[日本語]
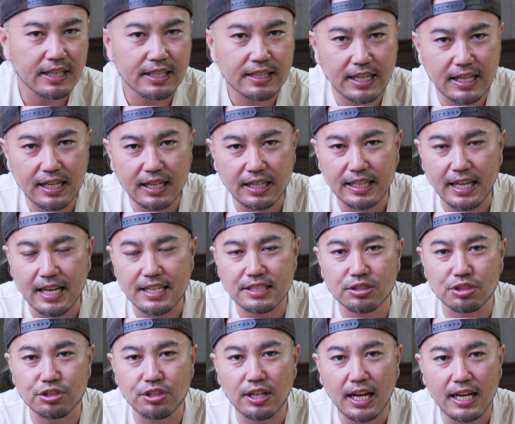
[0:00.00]
なんかね
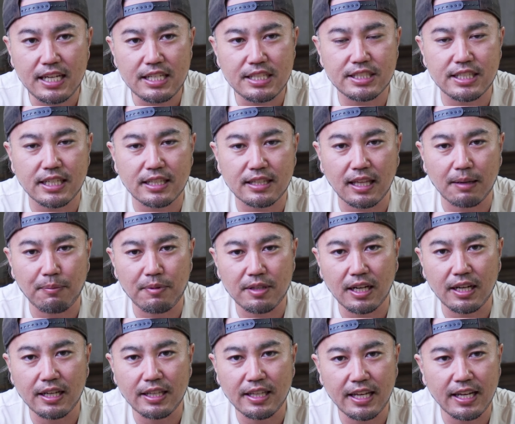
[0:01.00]
梅雨入っちゃったみ
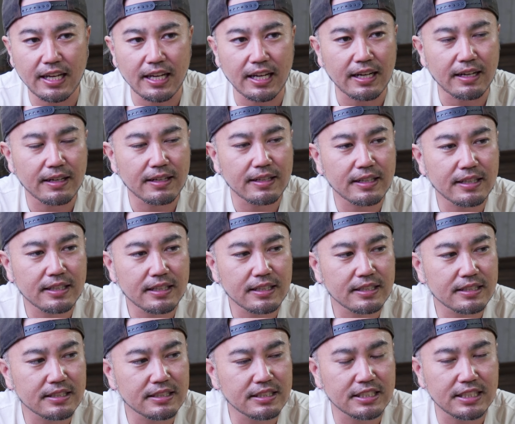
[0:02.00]
たいで
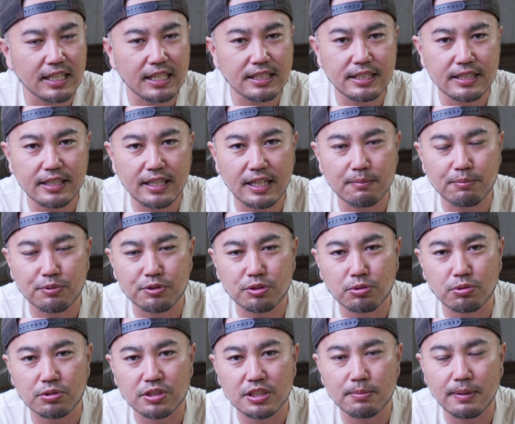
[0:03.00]
自転車キャンプ
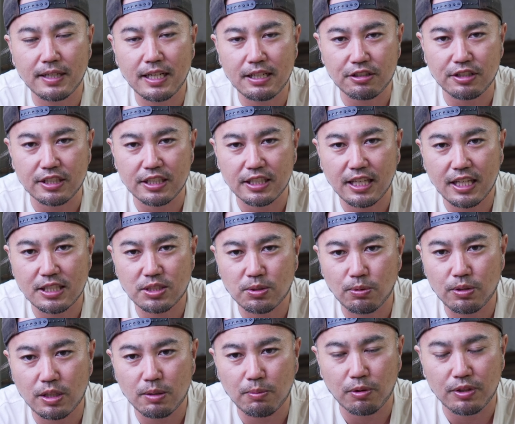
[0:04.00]
ちょっとしばらく行け
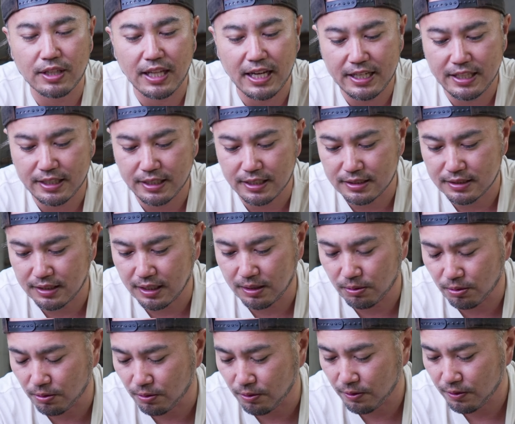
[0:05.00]
そうにもないんですけ
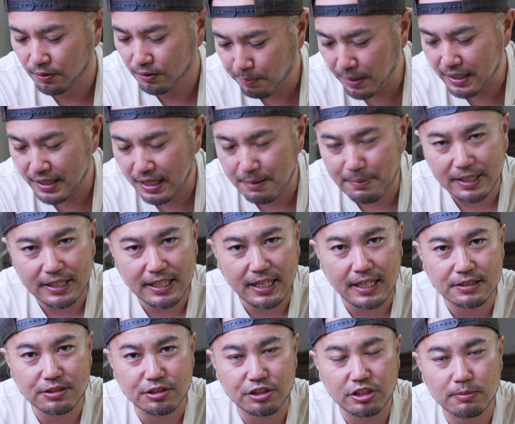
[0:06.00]
どまあねま
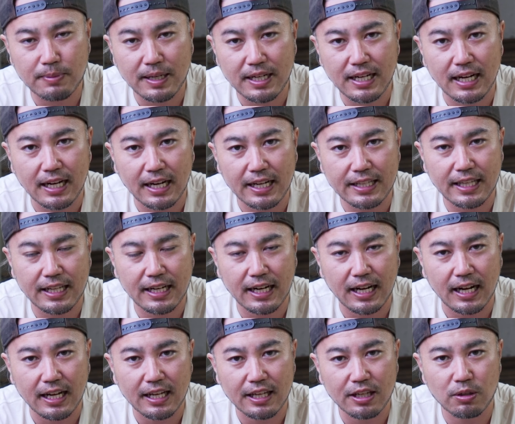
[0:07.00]
た梅雨場が明けた
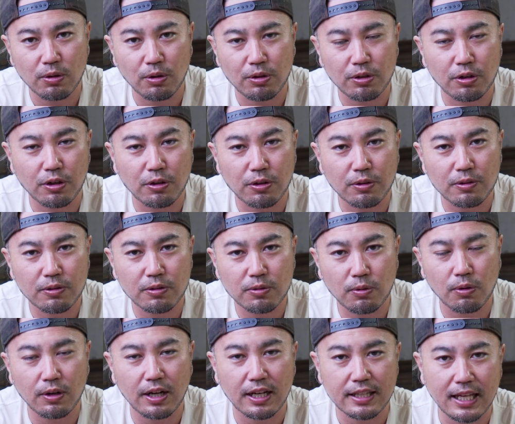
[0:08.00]
らいろいろ
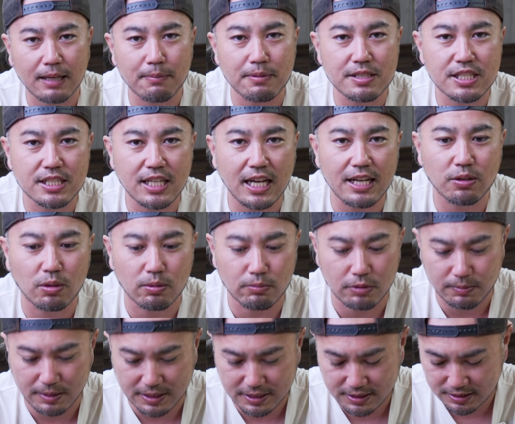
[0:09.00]
どっか旅したいと
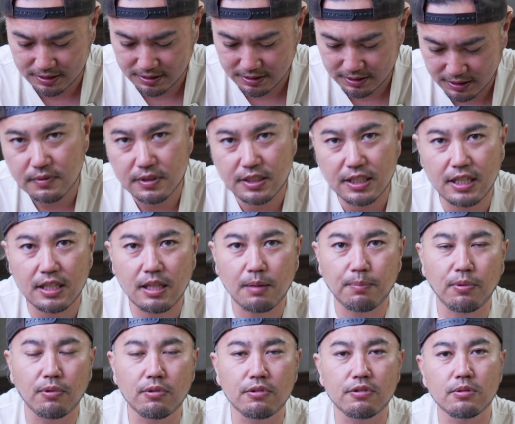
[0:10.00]
思いますじゃあね
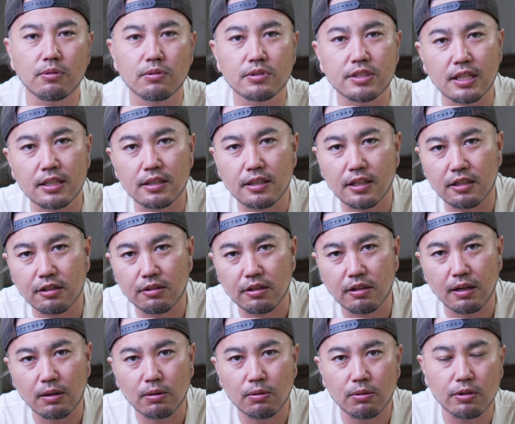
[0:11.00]
僕のチャンネル
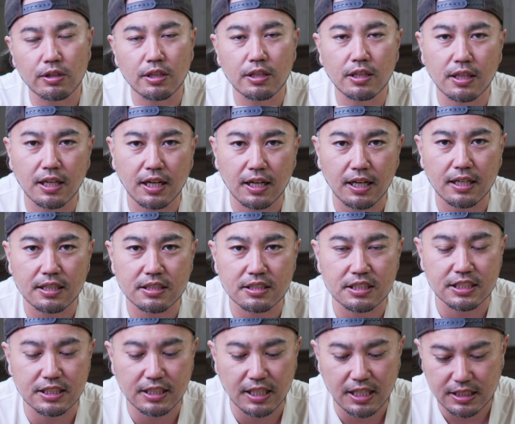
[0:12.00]
ではこういった
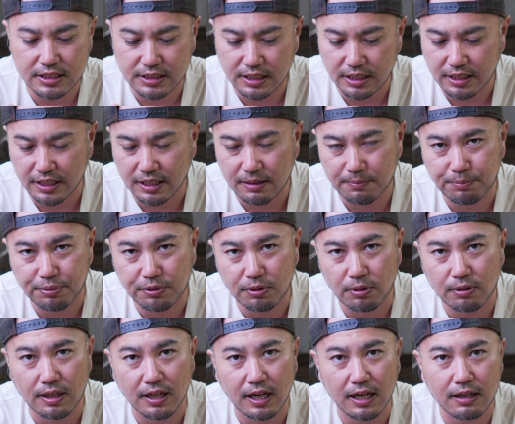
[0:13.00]
自転車キャンプ
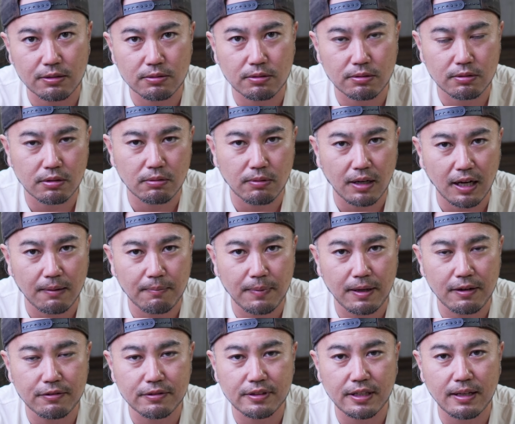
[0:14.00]
とか
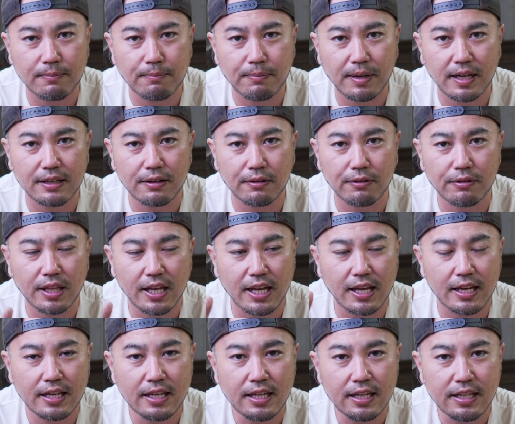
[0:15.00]
アウトドアマウンテンバイク
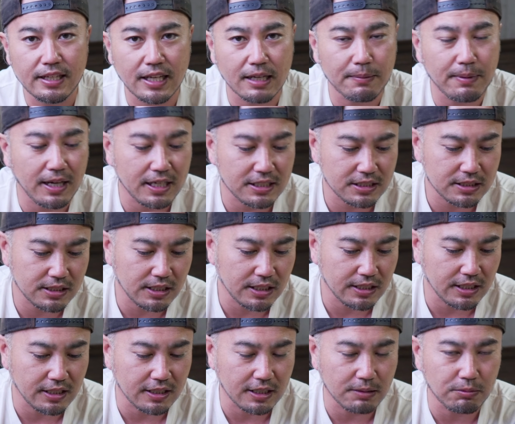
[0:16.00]
で山走った
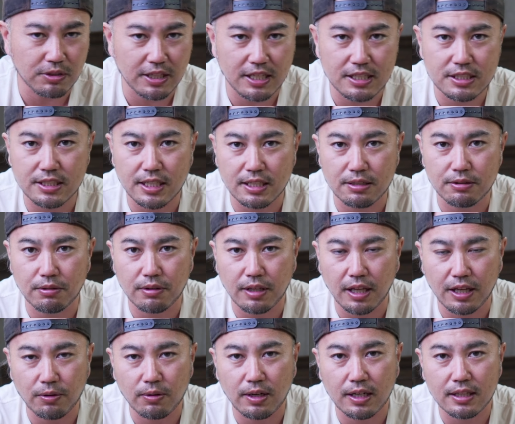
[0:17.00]
りなんかもねしてるん
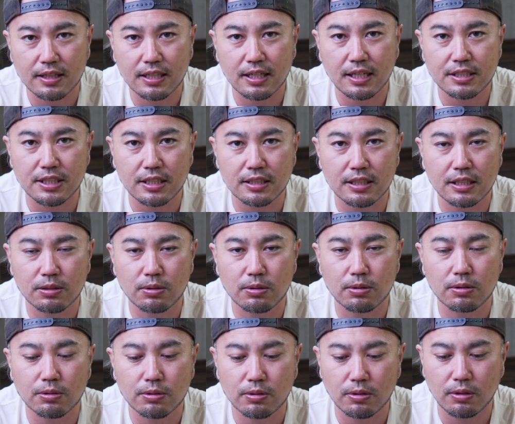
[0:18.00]
でよかったらチャンネル
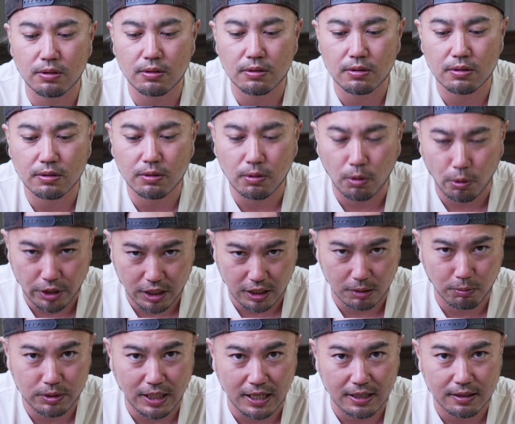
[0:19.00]
登録と高評
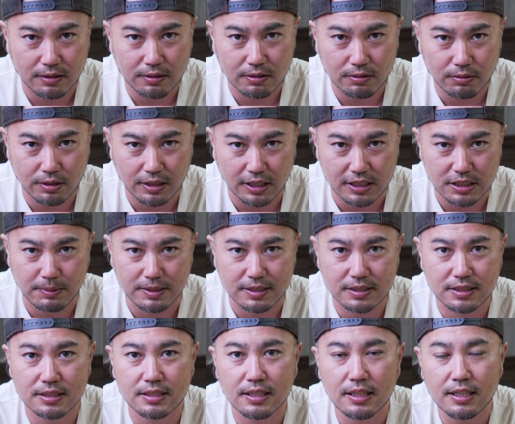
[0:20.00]
価ボタンお願いしま
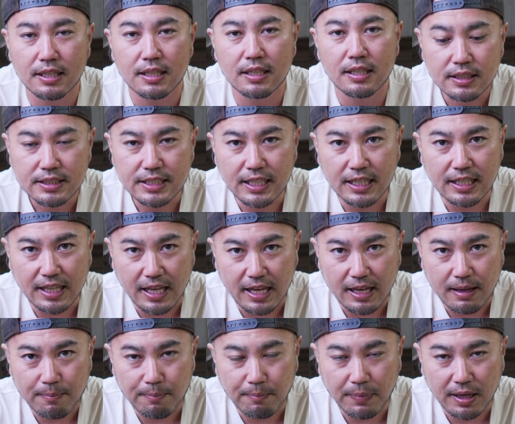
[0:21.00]
すじゃあ
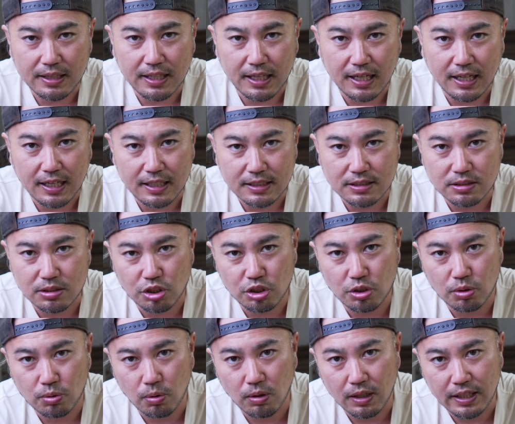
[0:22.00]
ねまた次
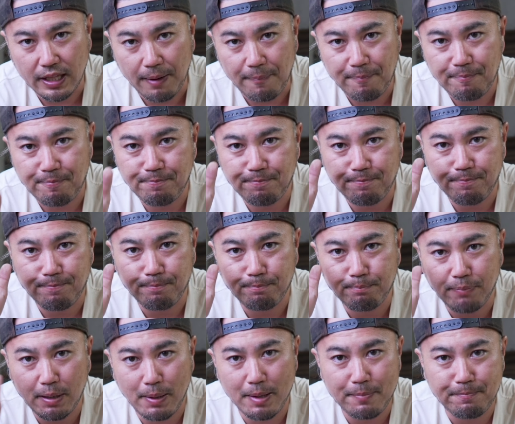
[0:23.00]
の動画で
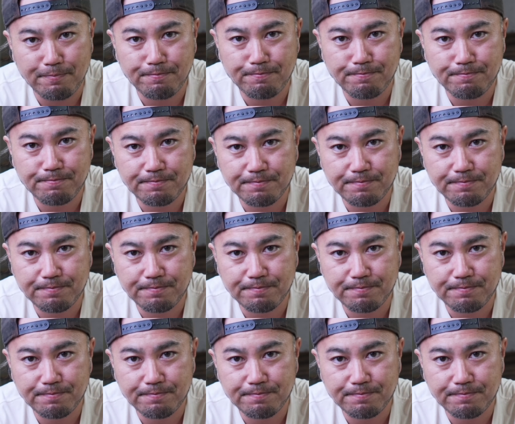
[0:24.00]
バイバイ